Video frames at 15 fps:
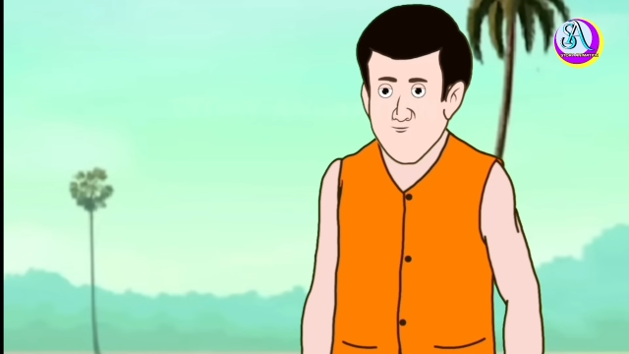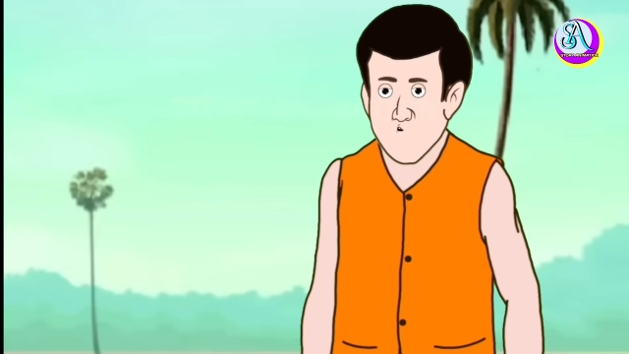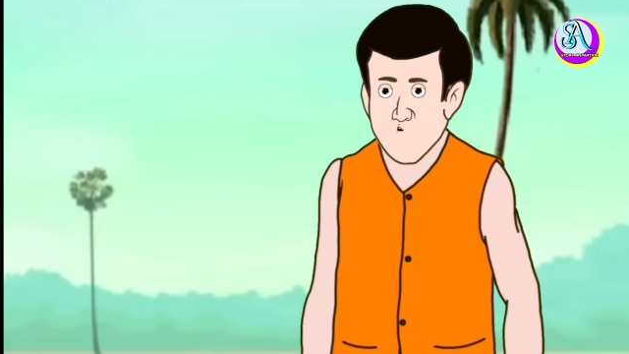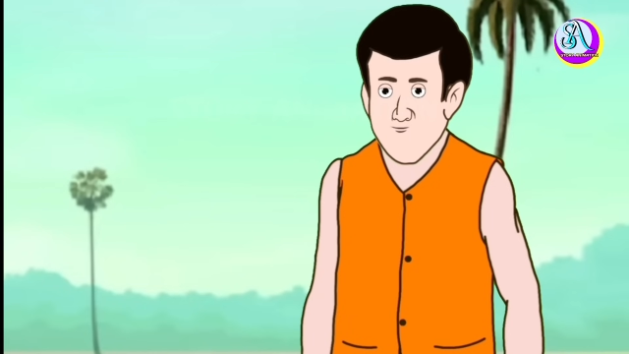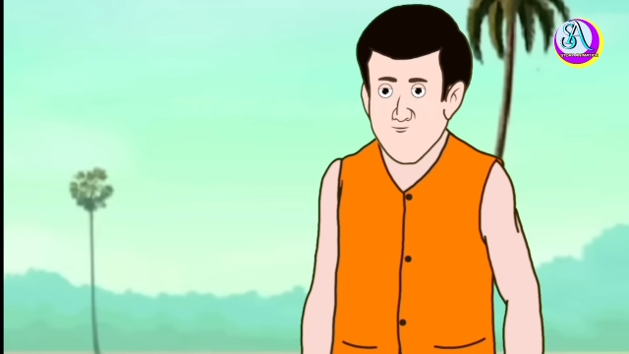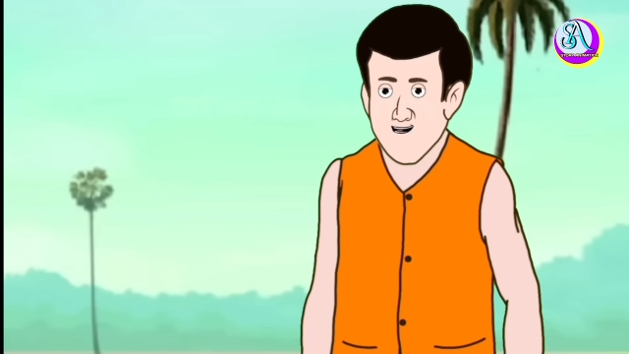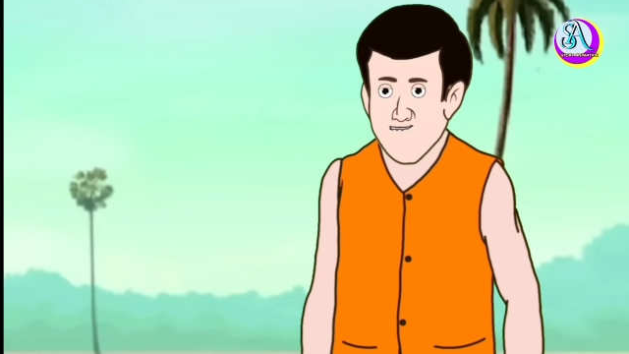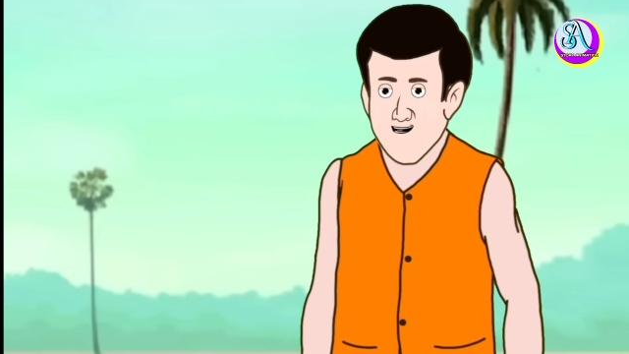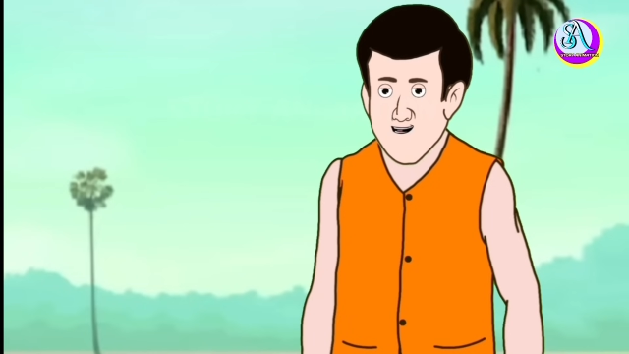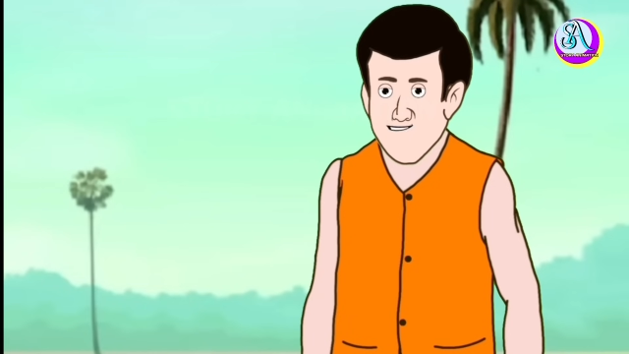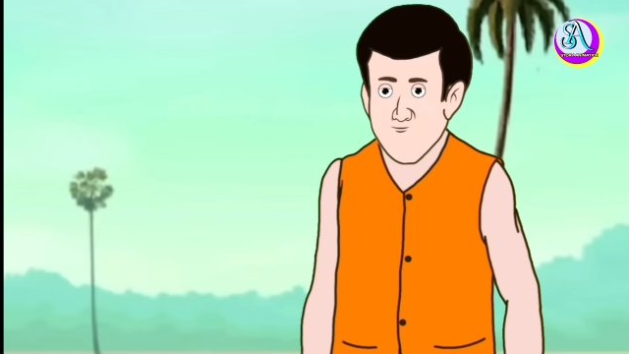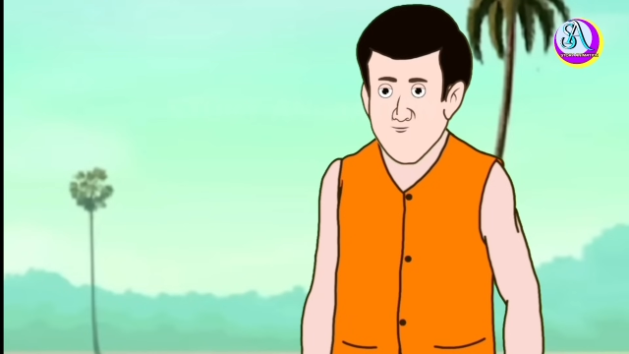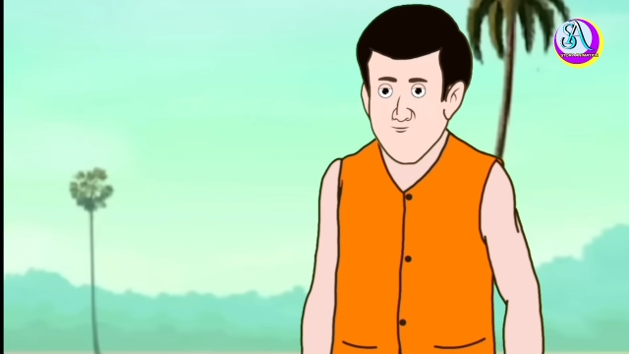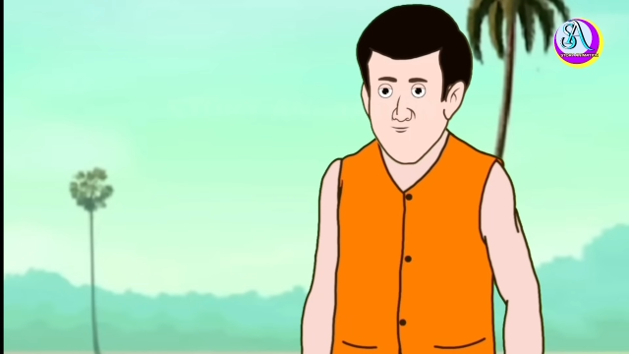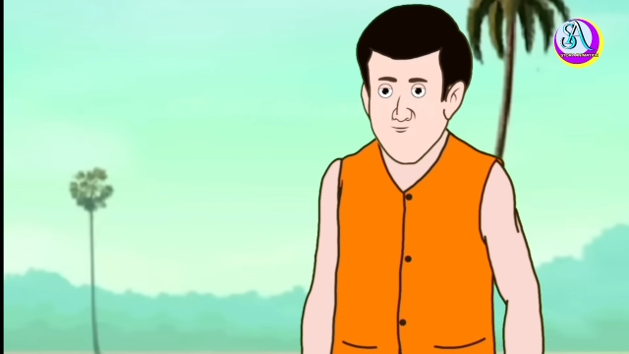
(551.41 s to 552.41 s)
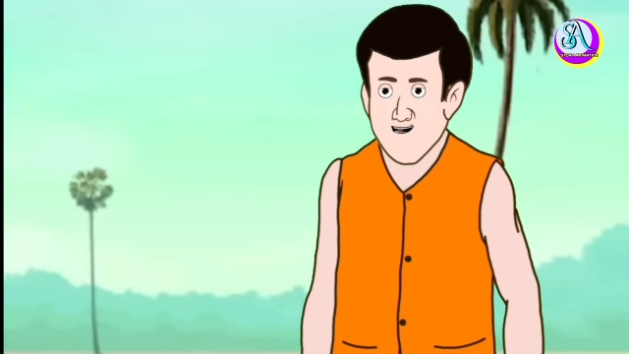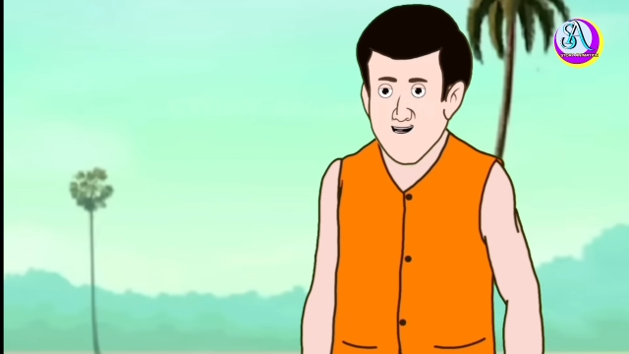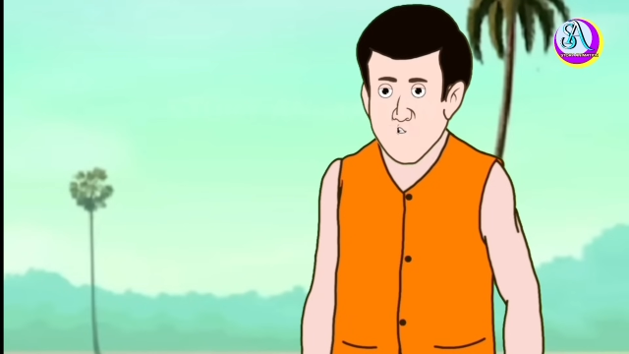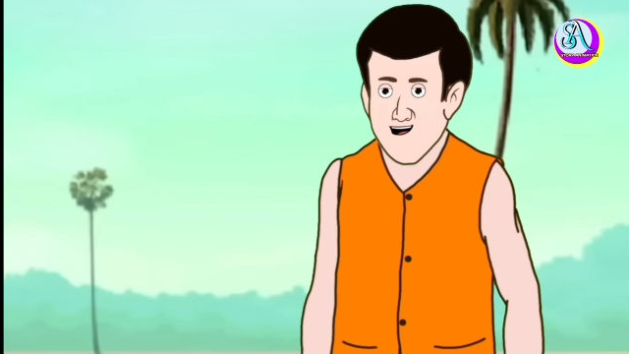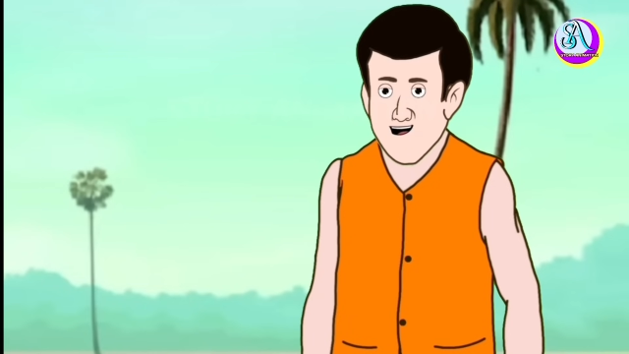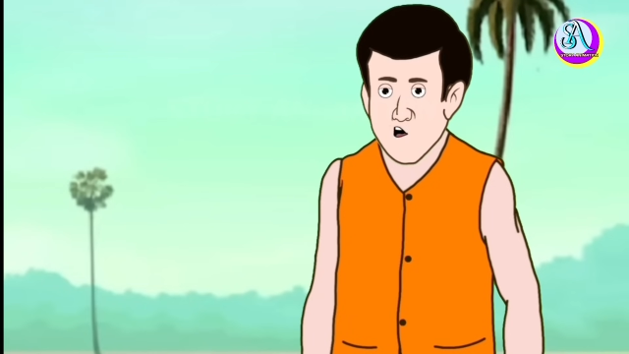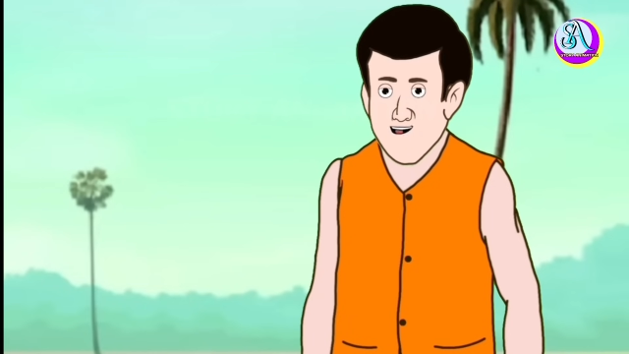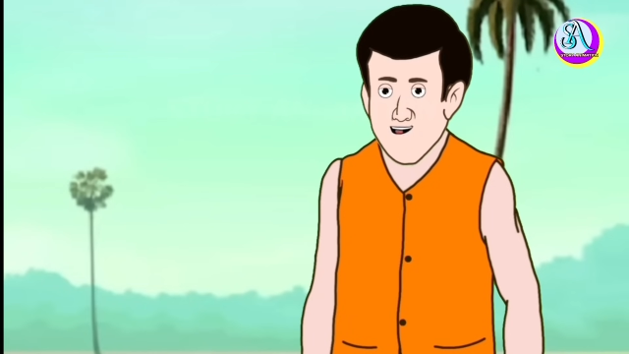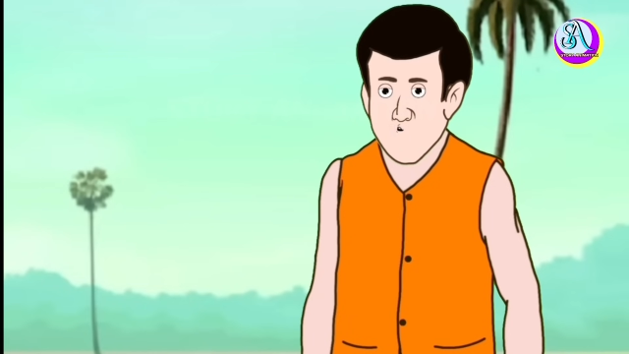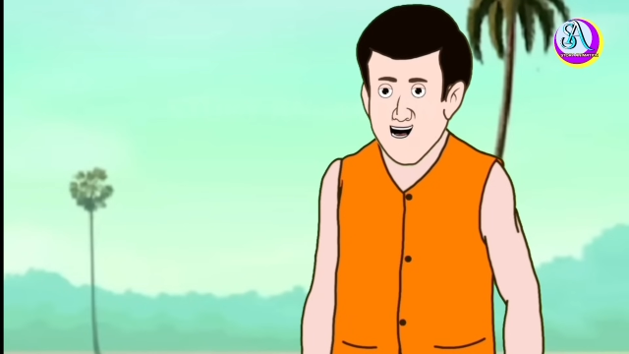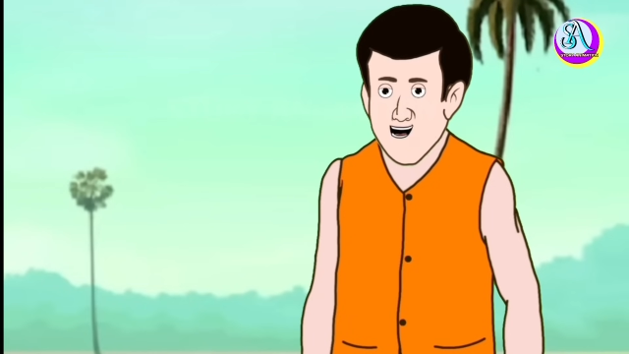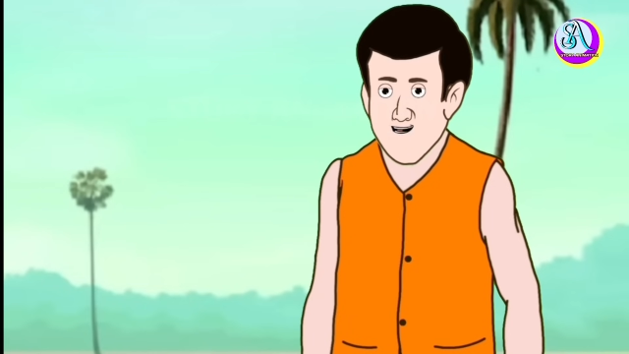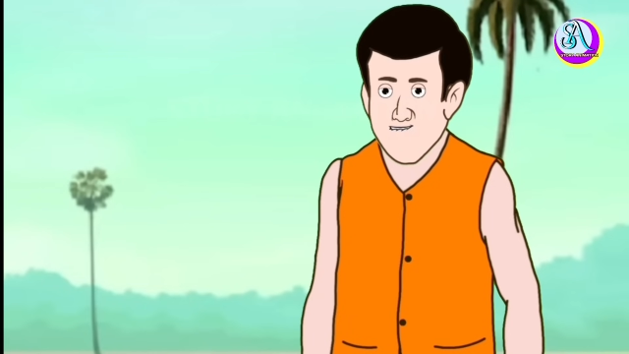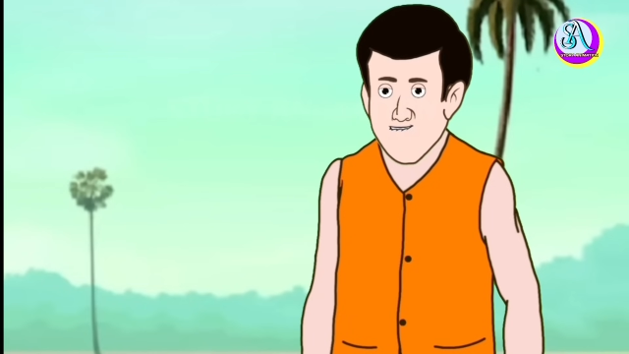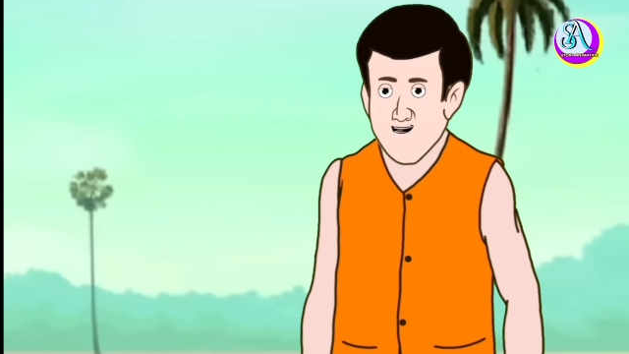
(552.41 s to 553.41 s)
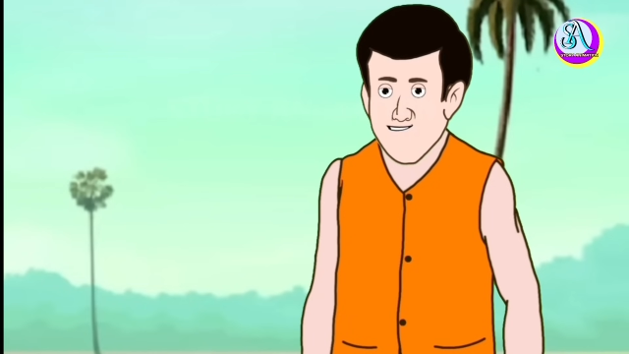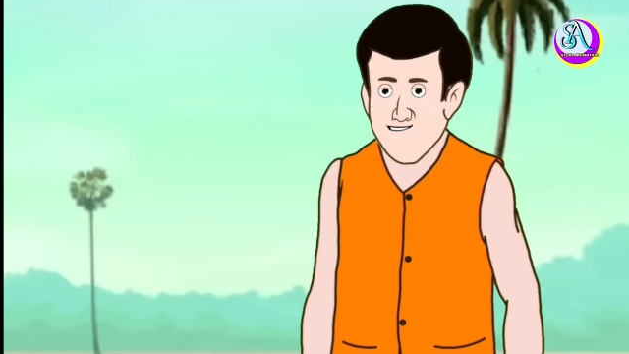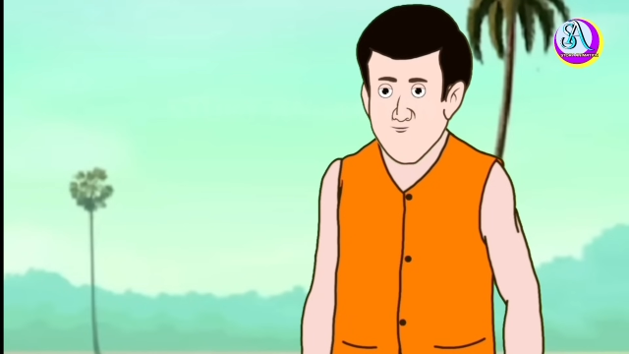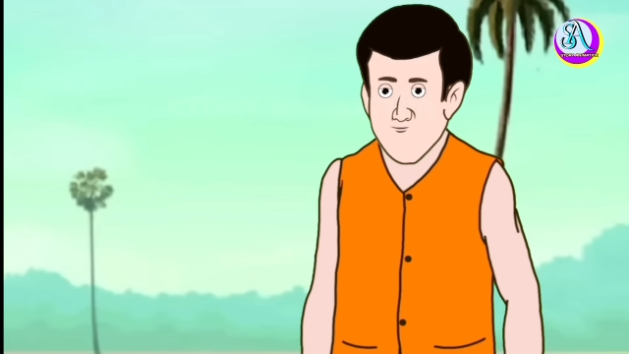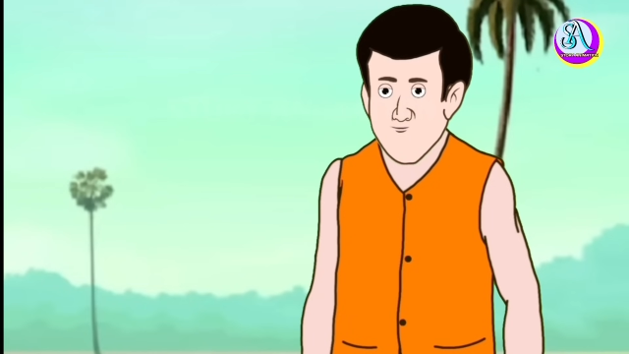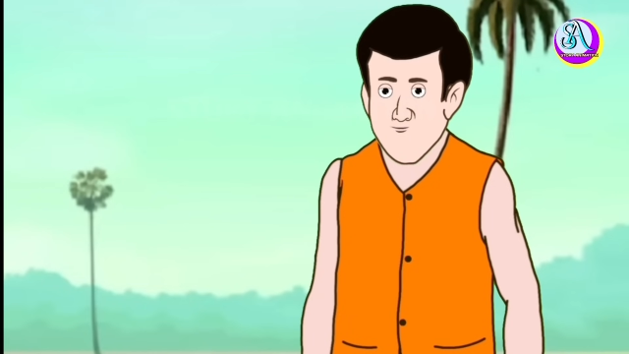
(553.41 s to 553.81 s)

পেতলের কে এই কলসিটি